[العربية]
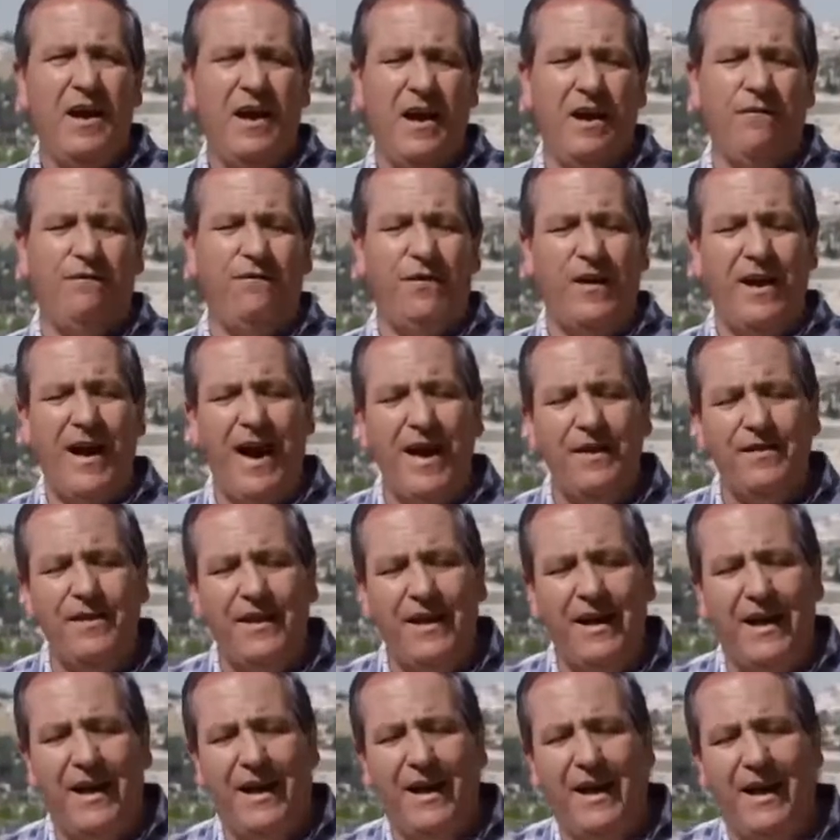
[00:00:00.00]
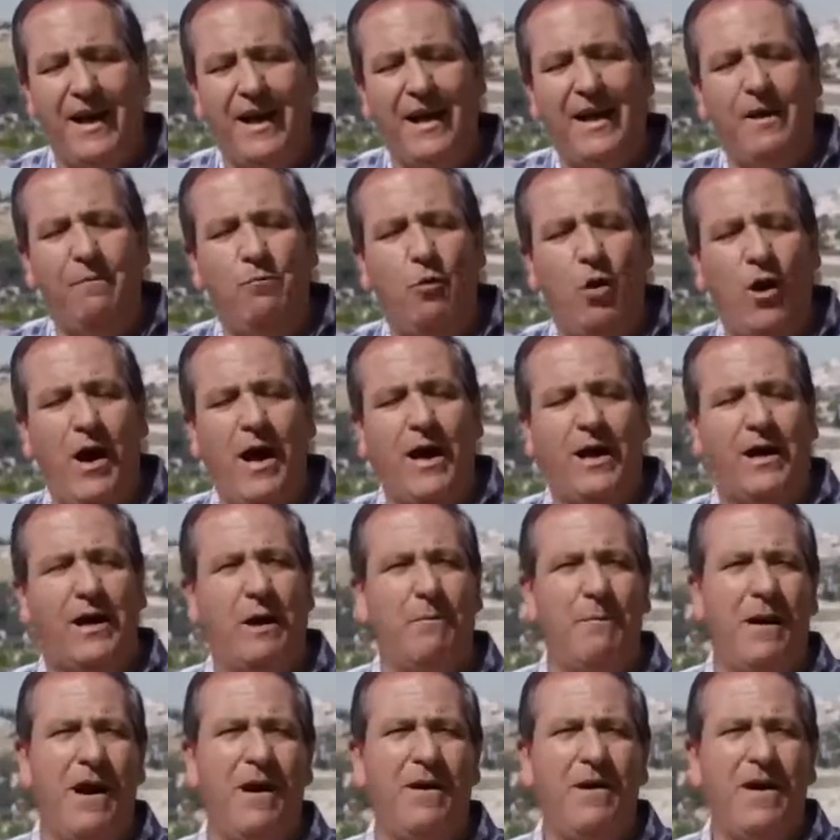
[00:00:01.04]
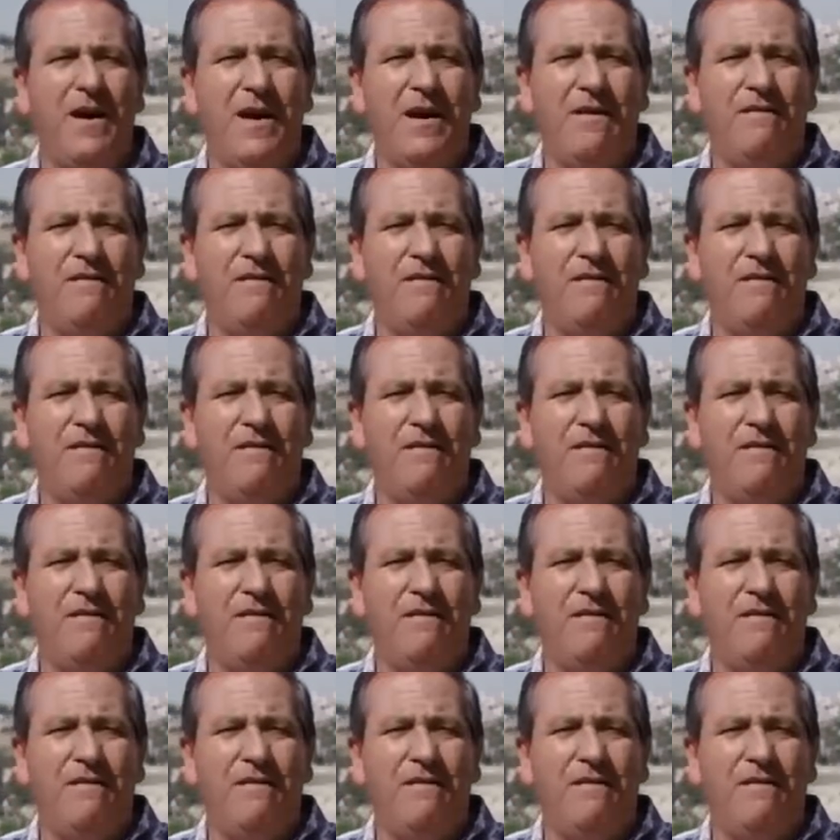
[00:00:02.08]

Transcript: آه، في هذه آه، المحاكمة